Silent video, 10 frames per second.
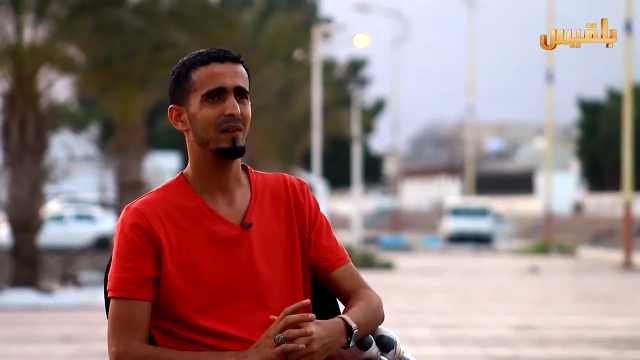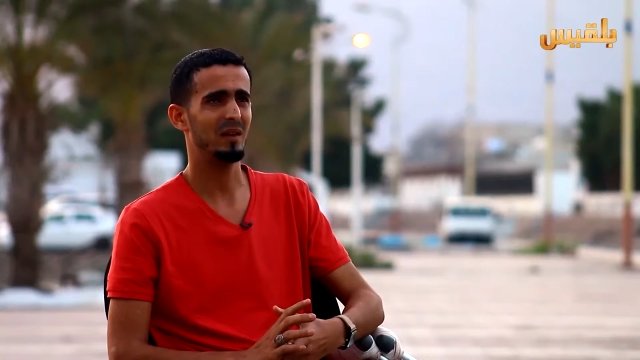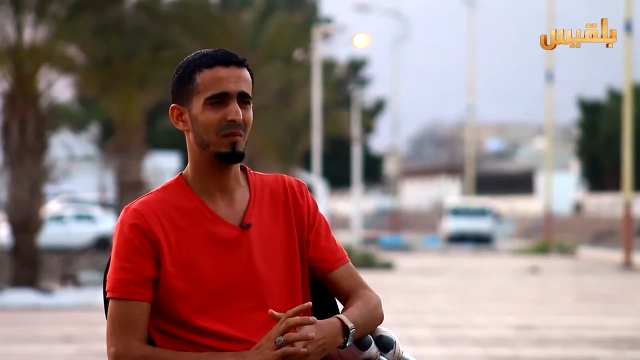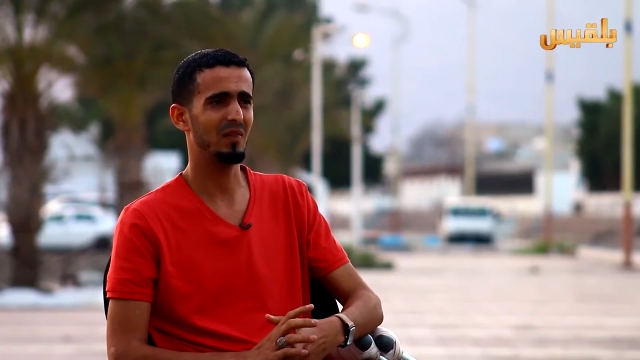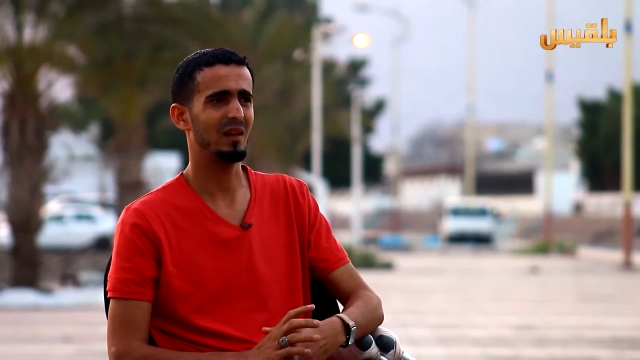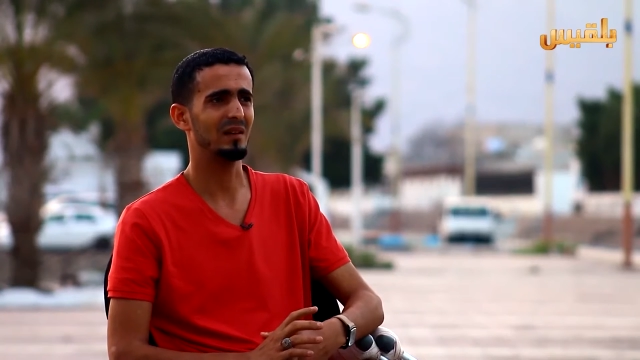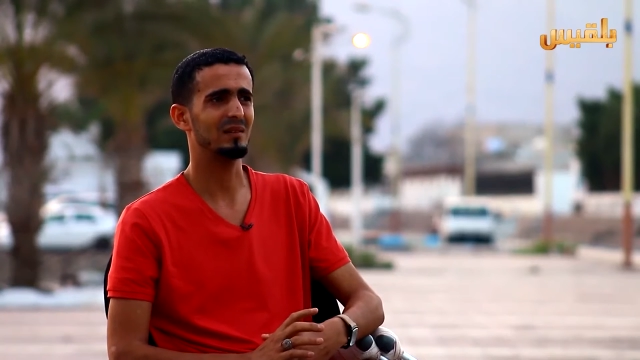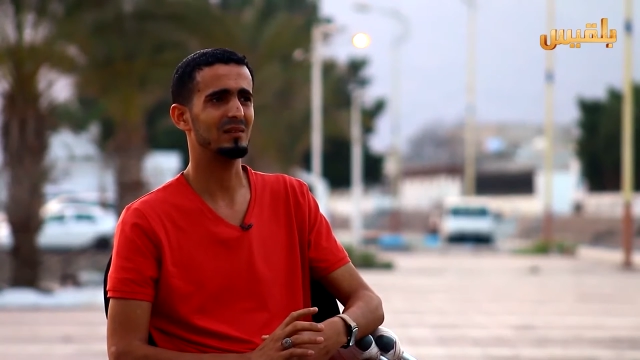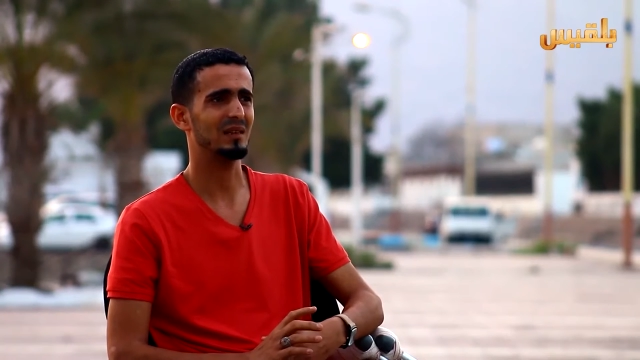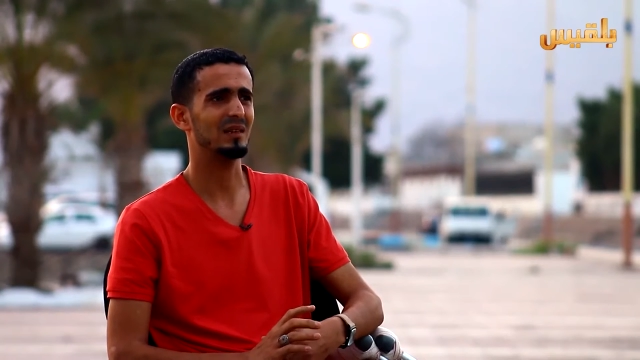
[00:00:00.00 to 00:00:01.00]
في رمضان
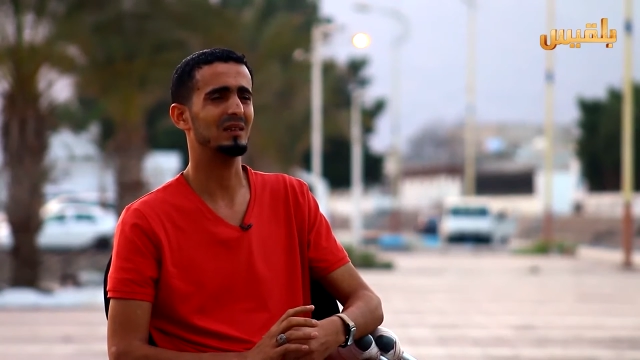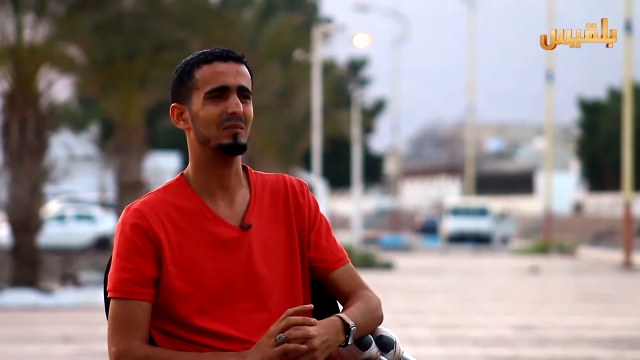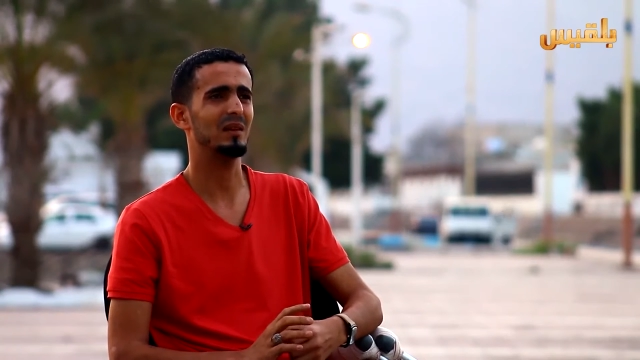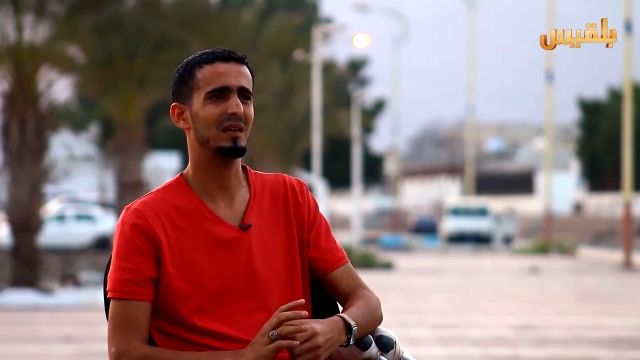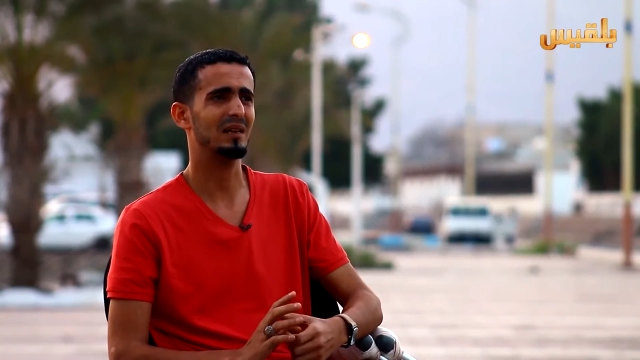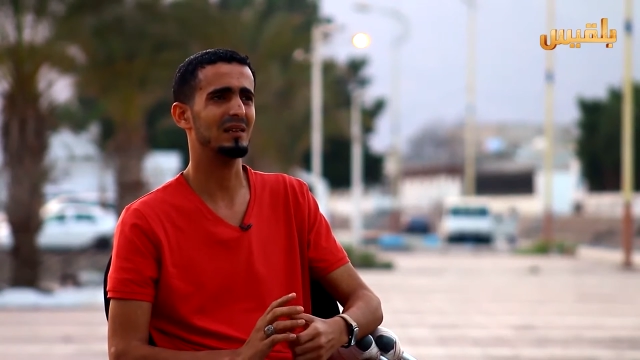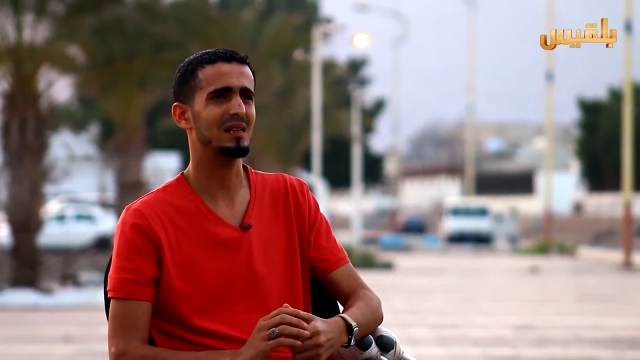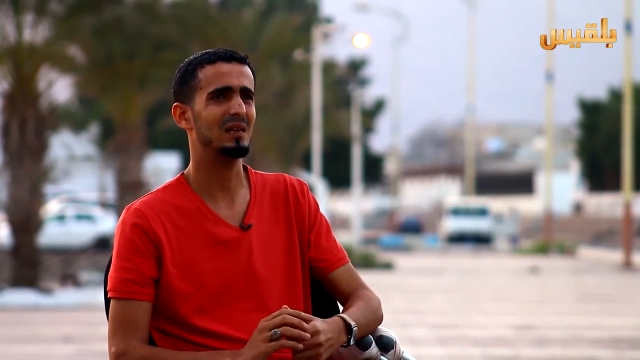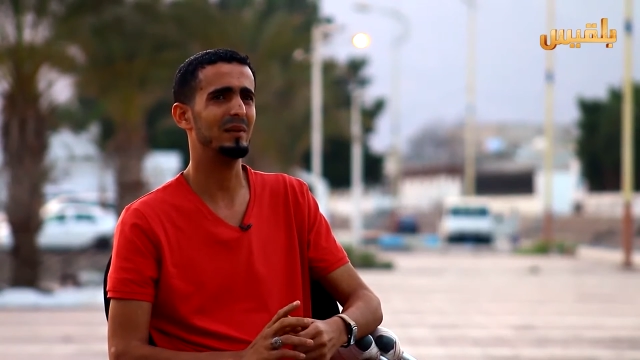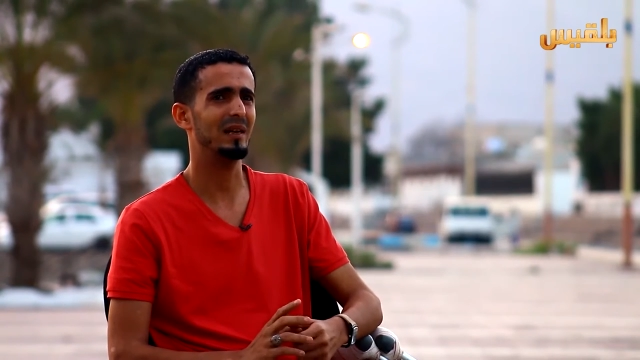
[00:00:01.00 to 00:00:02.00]
19 رمضان كنا
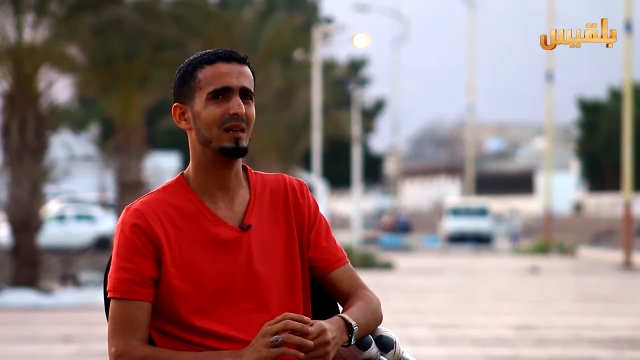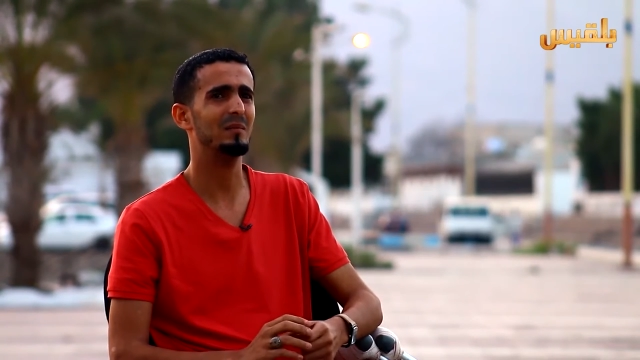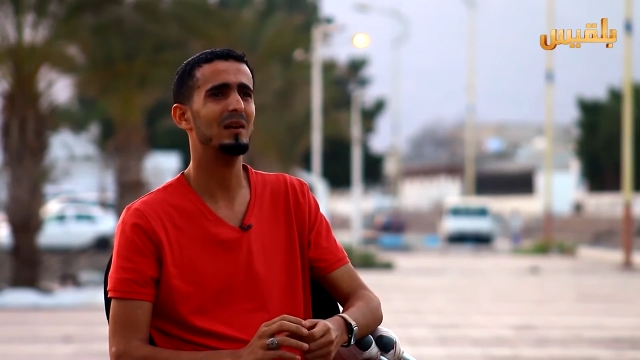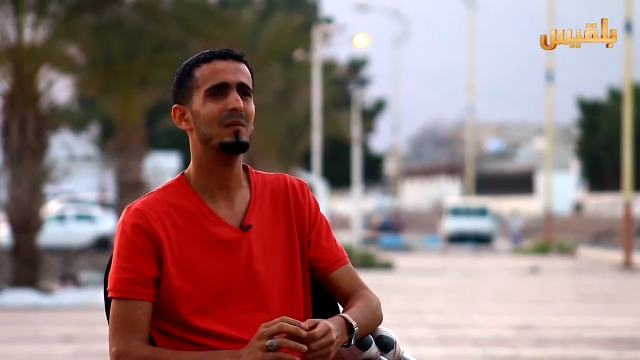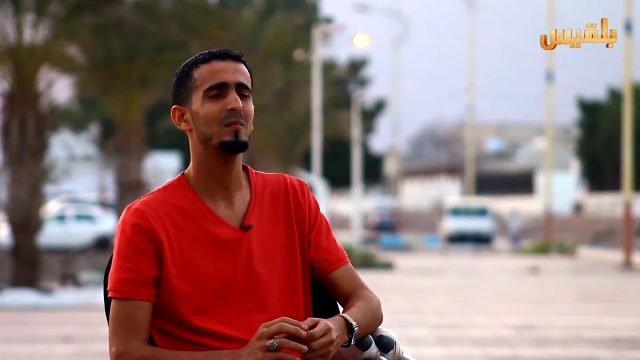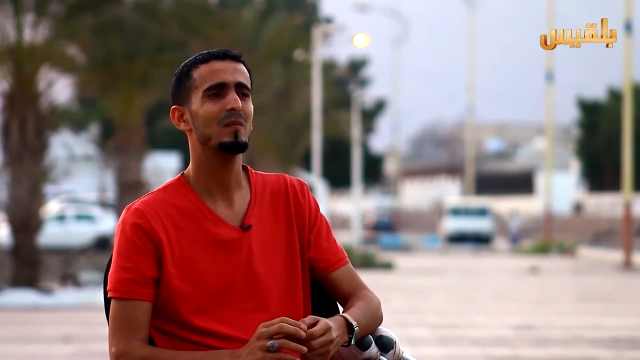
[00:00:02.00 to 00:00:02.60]
صايمين هجمنا